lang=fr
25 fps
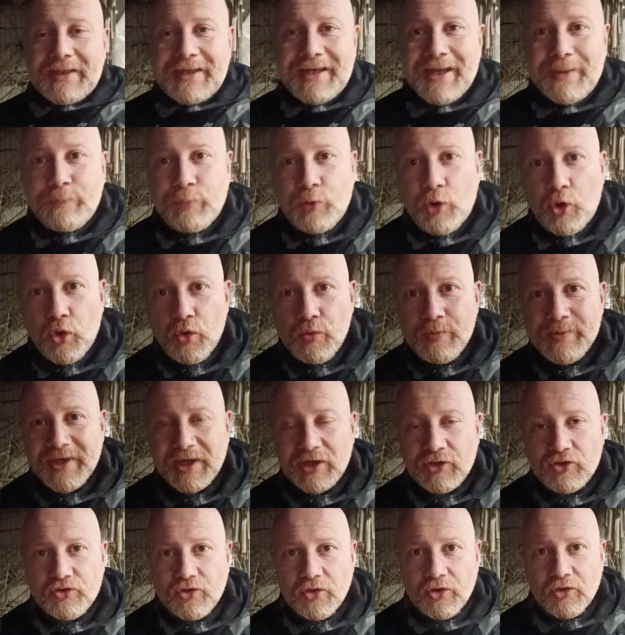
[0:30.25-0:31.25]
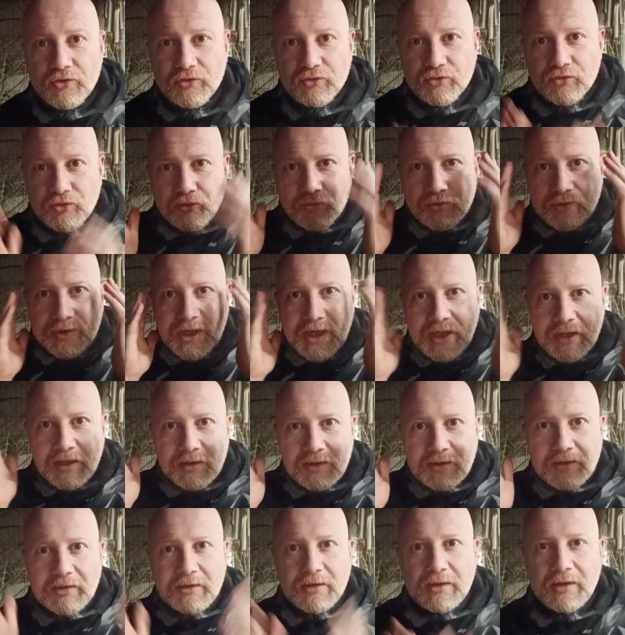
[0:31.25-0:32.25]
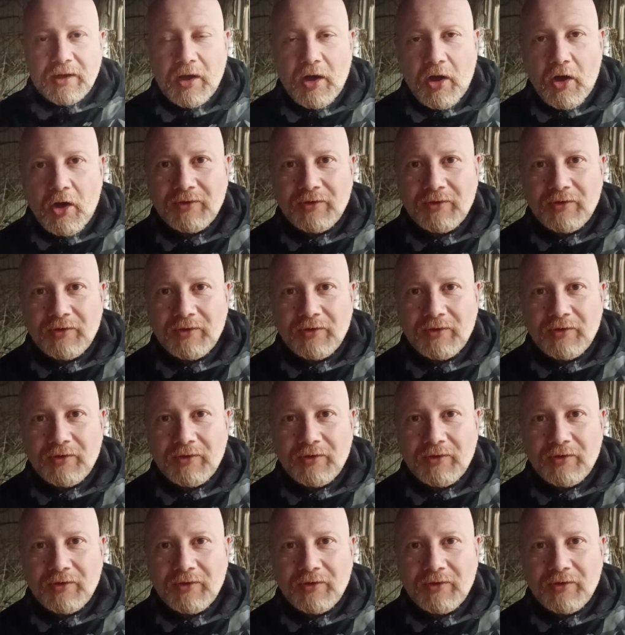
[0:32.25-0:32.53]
la première chose qu'on a euh,